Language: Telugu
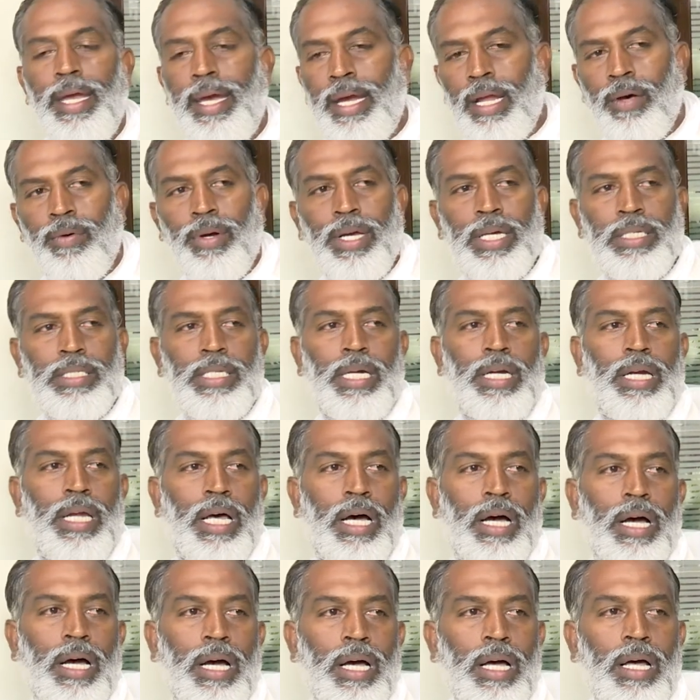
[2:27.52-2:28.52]
ఏడవ
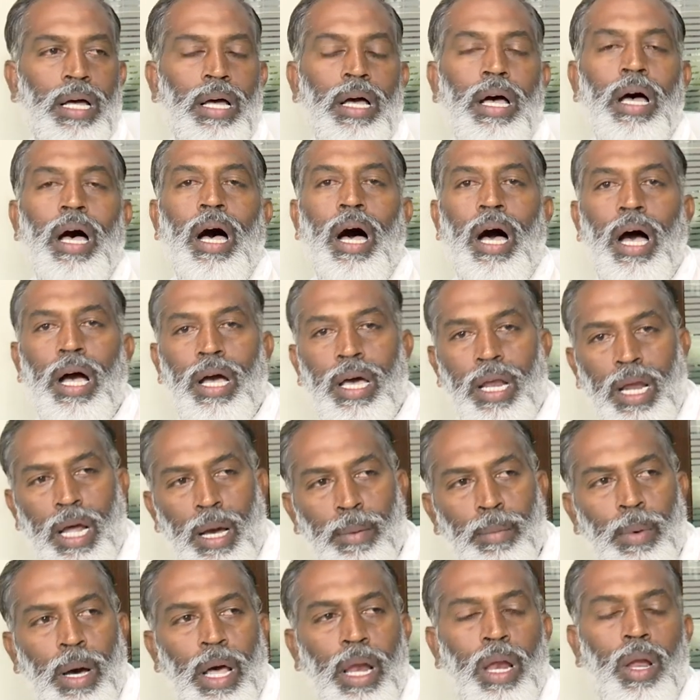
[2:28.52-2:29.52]
ఏజెండా ఆ
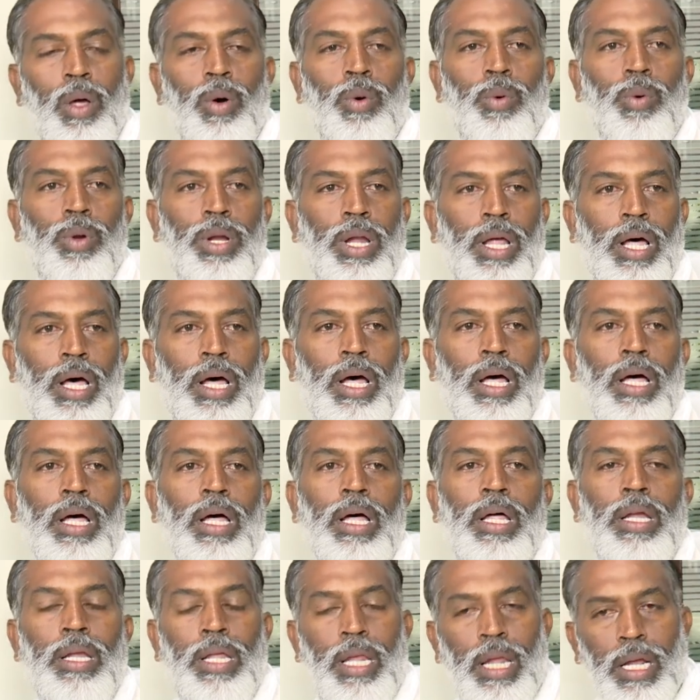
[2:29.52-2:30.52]
గ్రామాల్లో ఉన్న
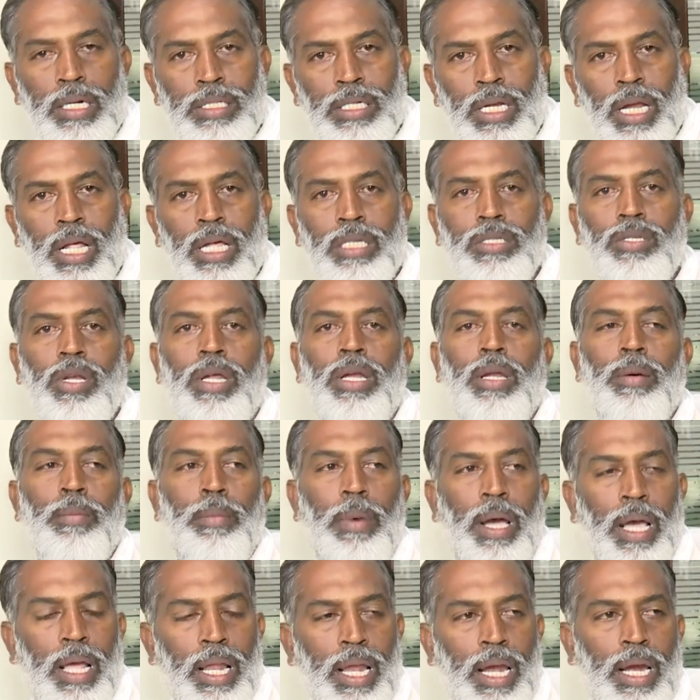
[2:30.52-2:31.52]
నిరక్షరాసులైన
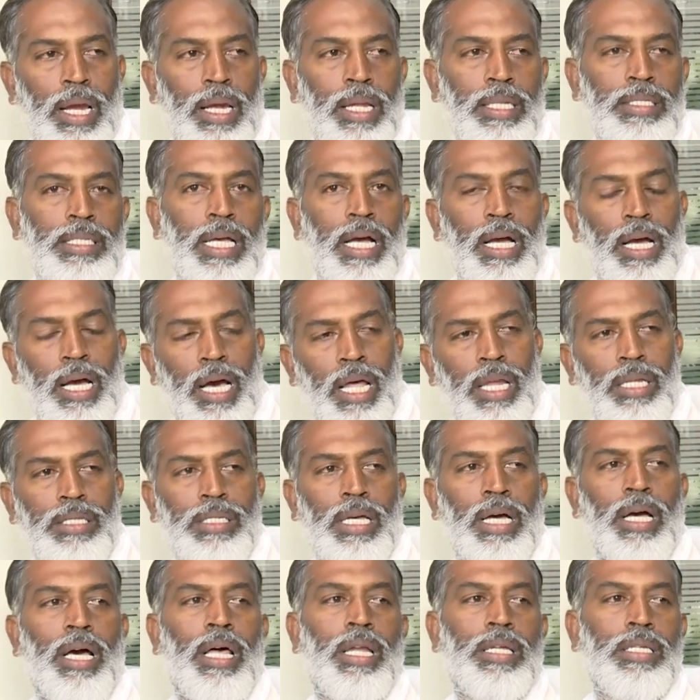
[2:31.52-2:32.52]
మహిళలని సంఘాలు
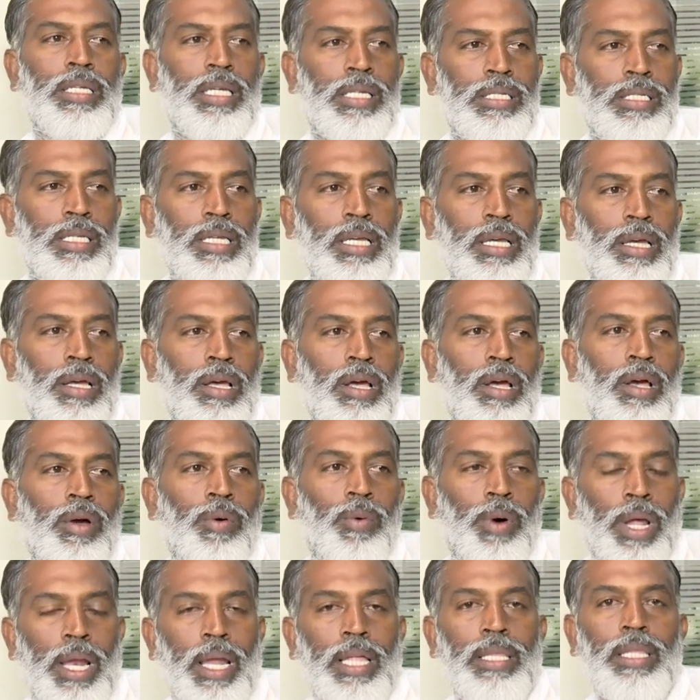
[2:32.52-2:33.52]
సంఘాలు చేసి
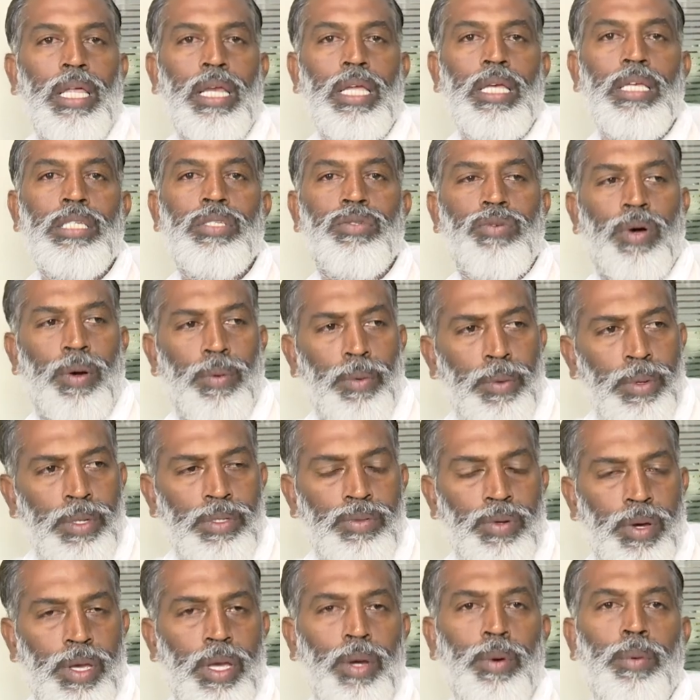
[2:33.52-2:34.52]
వాళ్ళందరికీ స్వయం
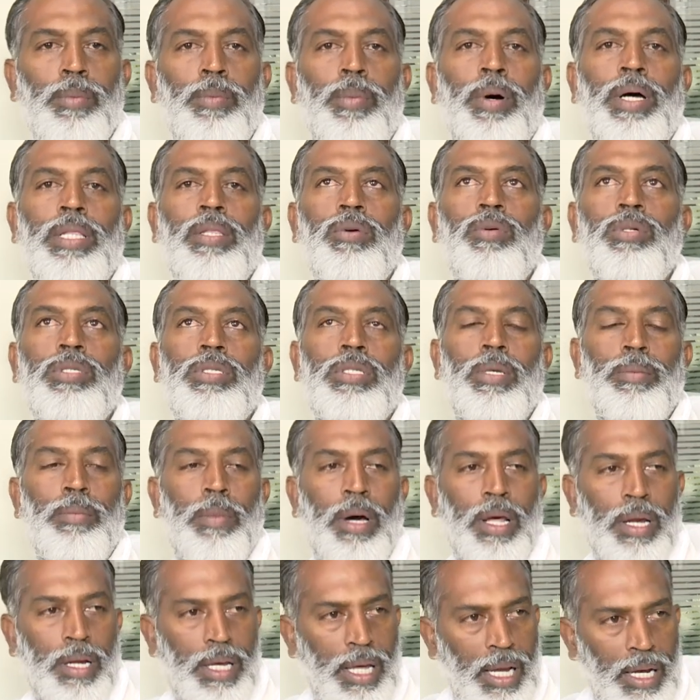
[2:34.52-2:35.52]
స్వయం ఉపాధి వచ్చే
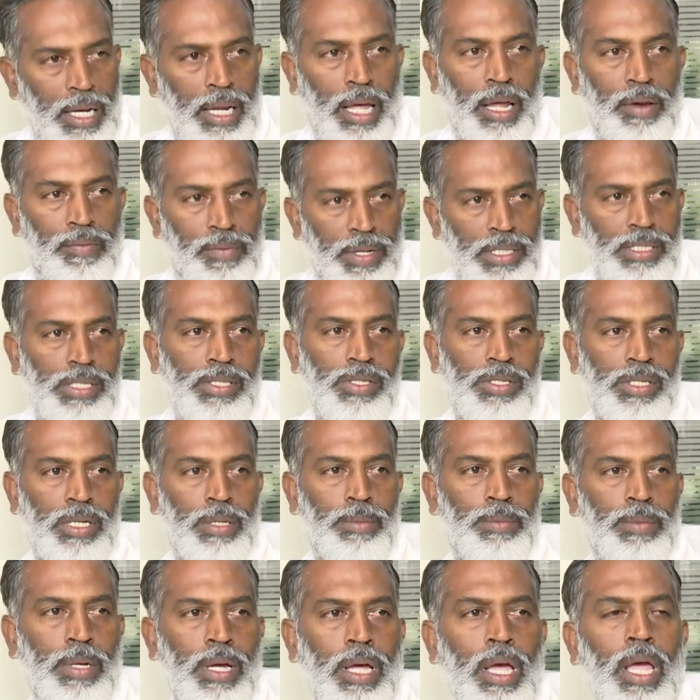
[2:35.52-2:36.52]
మార్గాన్ని
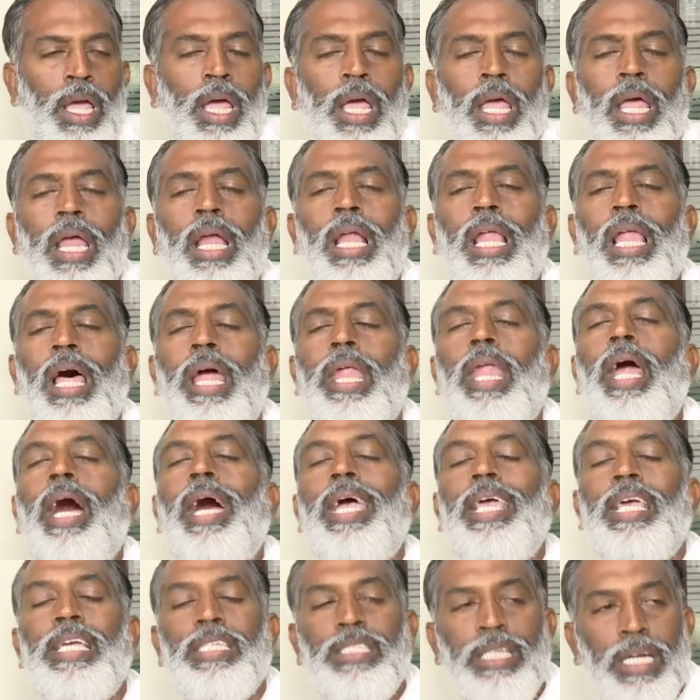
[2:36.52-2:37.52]
అన్వేషించడం ఇట్లా నా
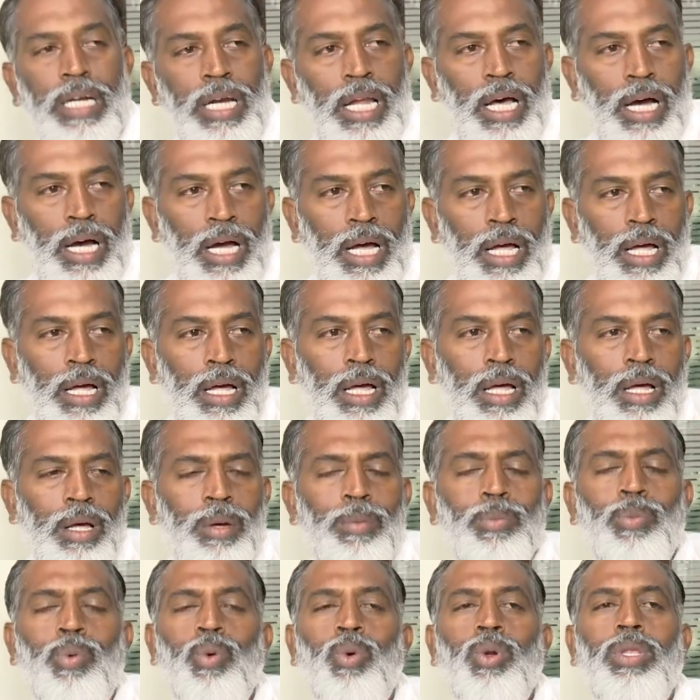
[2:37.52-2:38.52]
ఎజెండా
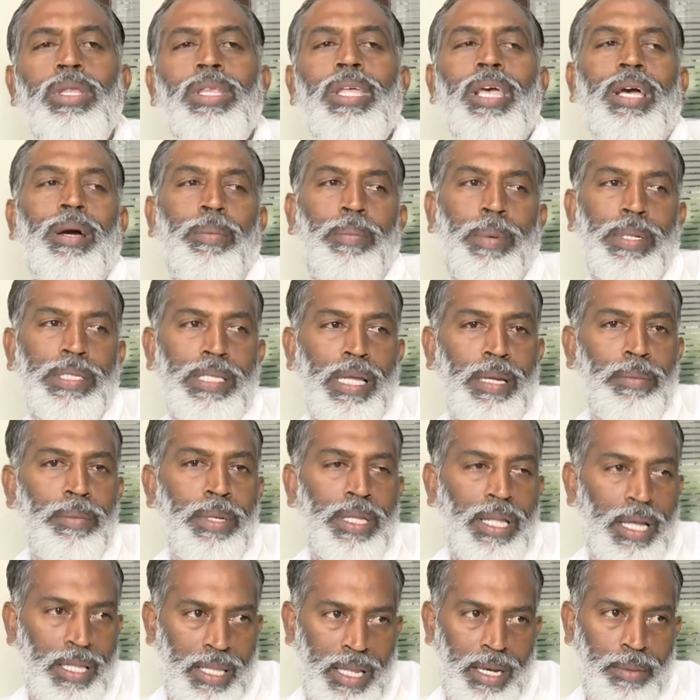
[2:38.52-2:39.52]
పూర్తిగా ప్రజల
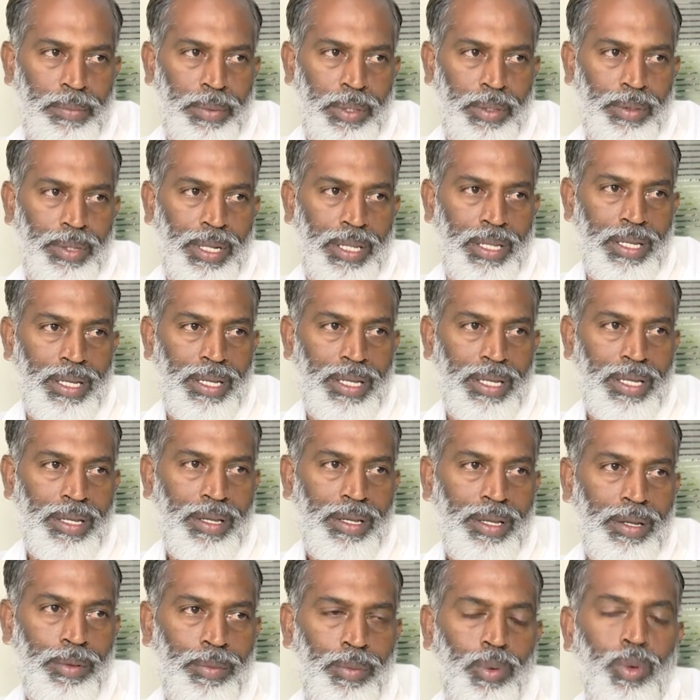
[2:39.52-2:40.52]
మీద ఆధారపడింది
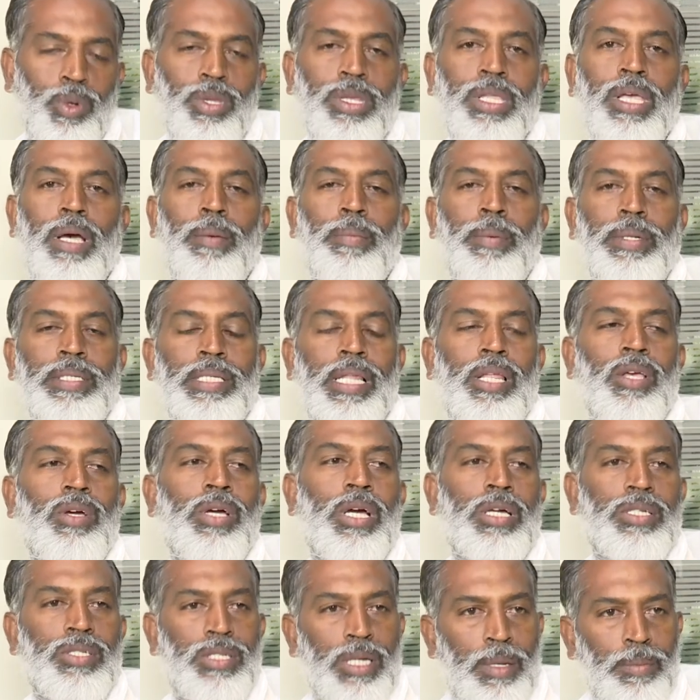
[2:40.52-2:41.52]
పూర్తిగా ప్రజల
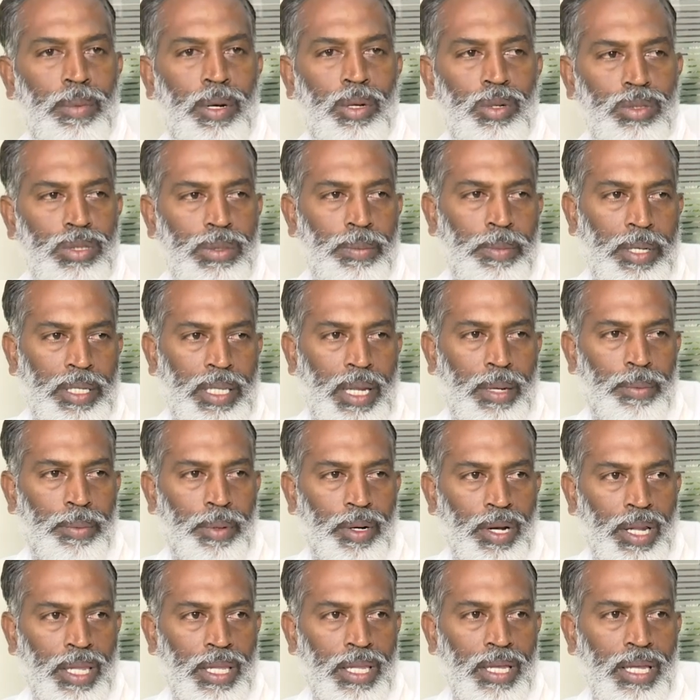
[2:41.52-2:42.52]
యొక్క క్షేమం కోసం
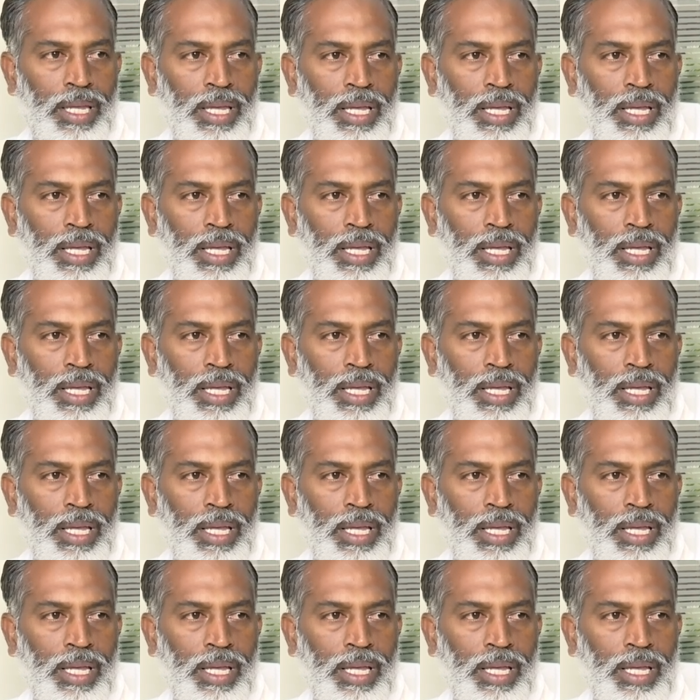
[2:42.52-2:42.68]
ఆధారపడింది